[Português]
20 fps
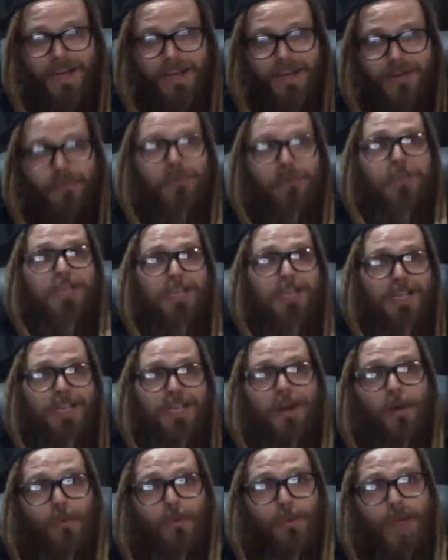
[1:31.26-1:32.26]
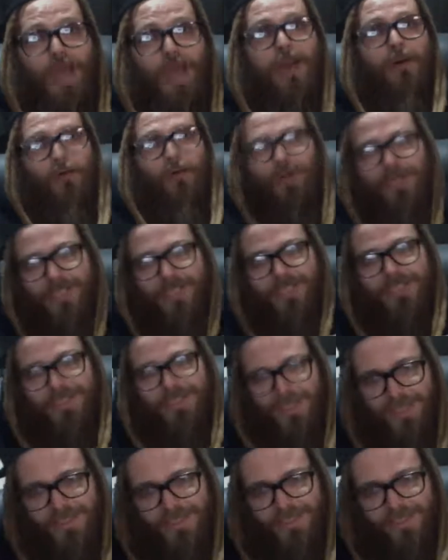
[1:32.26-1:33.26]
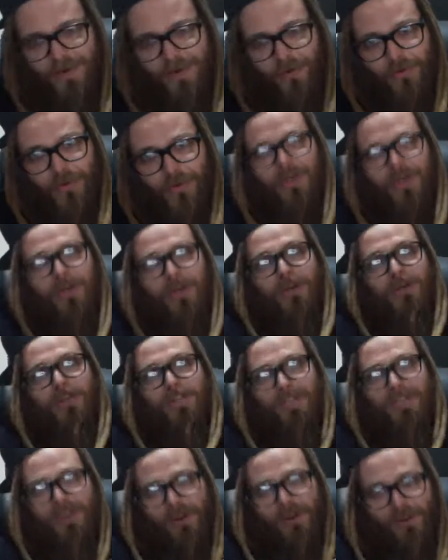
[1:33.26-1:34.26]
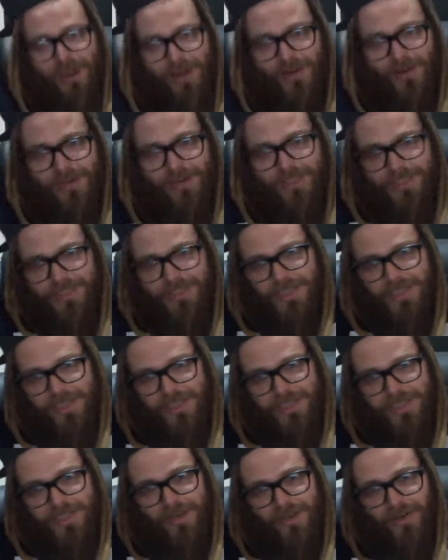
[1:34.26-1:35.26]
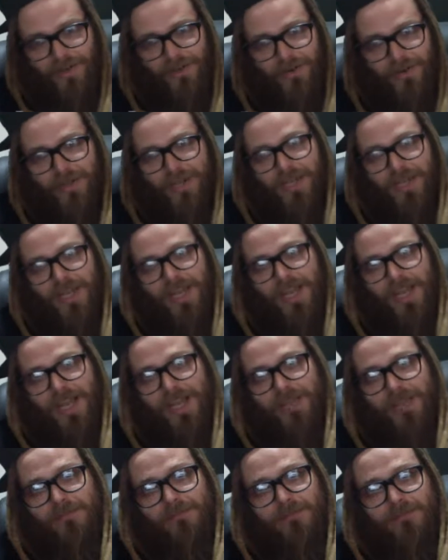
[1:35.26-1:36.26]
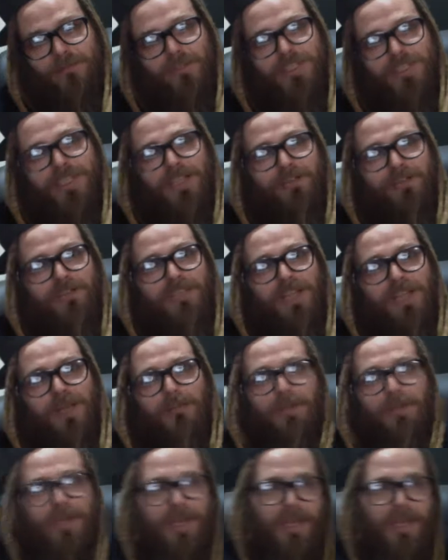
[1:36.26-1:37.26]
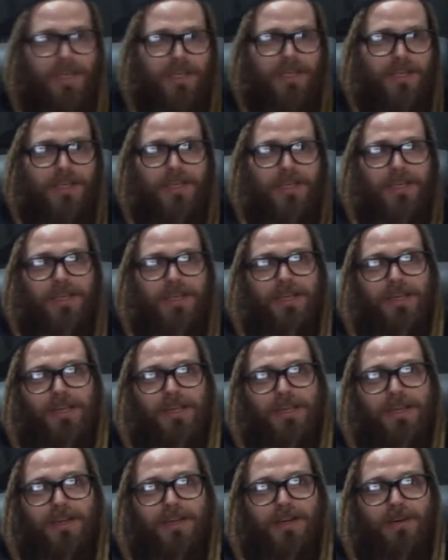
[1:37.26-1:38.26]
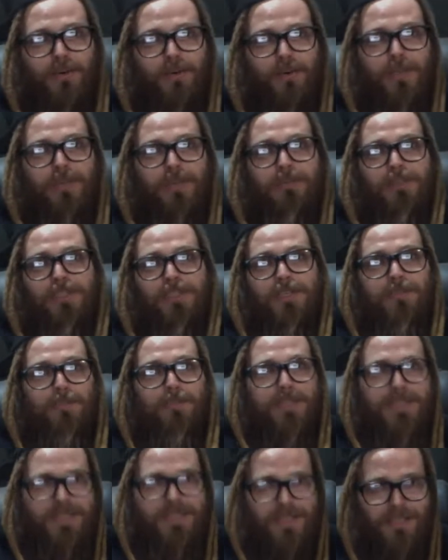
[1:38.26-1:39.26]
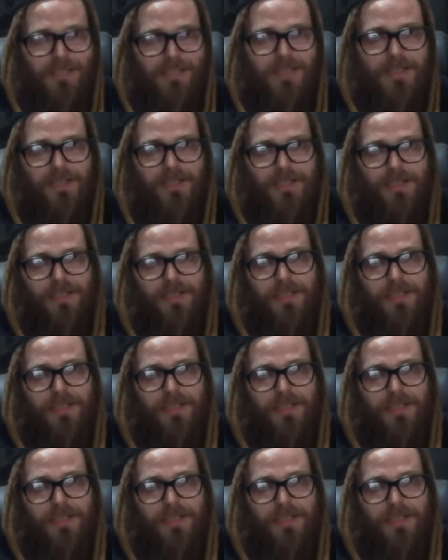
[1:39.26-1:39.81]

O que não é a organização? O que não é a organização é você não saber o que você precisa